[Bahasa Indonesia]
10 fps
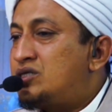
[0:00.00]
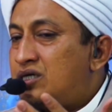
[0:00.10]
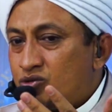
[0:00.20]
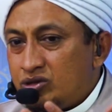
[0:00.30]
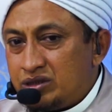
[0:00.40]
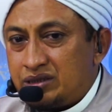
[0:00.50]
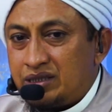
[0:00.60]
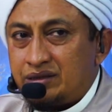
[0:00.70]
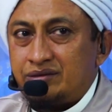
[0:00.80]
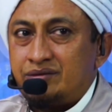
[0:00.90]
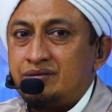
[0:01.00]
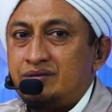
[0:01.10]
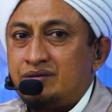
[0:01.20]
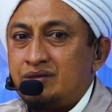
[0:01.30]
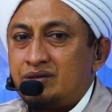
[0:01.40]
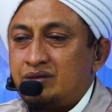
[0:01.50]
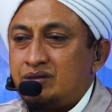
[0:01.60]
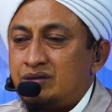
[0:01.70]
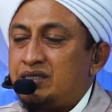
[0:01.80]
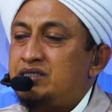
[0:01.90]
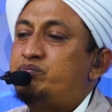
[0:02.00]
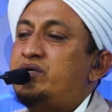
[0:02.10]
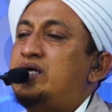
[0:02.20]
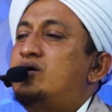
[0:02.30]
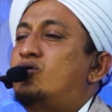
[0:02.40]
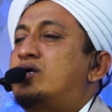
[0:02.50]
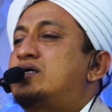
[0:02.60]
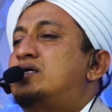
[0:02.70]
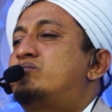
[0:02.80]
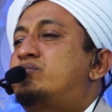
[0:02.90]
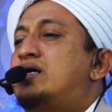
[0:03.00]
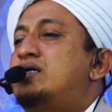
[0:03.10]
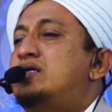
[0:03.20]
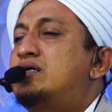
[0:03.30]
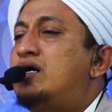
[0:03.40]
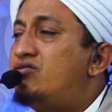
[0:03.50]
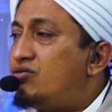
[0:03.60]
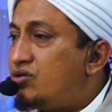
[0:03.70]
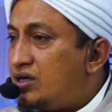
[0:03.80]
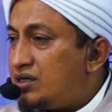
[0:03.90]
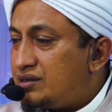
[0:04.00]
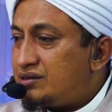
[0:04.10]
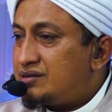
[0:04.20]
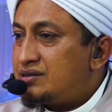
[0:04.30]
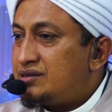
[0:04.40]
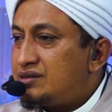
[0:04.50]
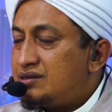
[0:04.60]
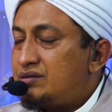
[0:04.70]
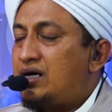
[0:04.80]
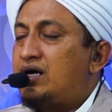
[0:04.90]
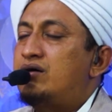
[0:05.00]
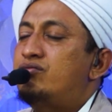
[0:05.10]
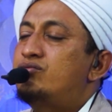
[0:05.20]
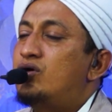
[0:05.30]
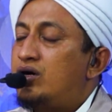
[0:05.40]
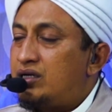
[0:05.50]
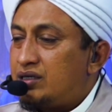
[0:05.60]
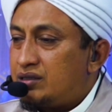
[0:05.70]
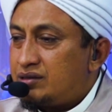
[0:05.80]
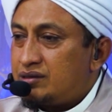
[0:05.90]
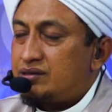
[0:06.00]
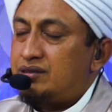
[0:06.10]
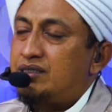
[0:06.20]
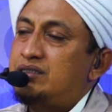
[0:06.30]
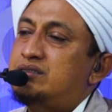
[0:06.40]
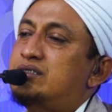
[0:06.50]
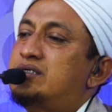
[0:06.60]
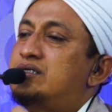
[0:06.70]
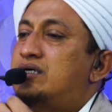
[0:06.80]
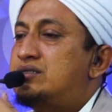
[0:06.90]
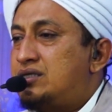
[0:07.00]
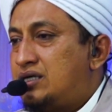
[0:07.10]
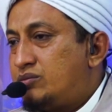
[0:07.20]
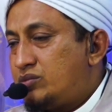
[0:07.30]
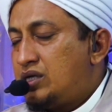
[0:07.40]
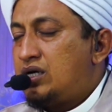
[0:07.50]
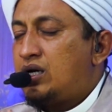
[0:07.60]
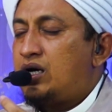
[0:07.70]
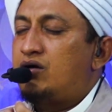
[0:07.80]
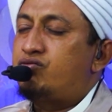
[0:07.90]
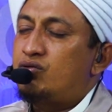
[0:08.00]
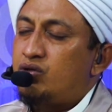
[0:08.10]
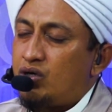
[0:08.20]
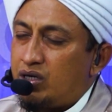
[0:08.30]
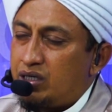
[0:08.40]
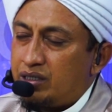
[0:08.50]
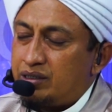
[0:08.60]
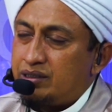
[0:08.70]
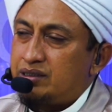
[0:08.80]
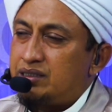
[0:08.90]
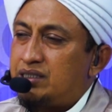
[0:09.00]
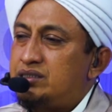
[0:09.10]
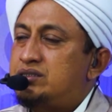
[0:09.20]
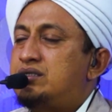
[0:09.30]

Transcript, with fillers: Dengan mukjizat. Dan dipilih orang yang paling afdal. Afdal dari segi nasab afdal dari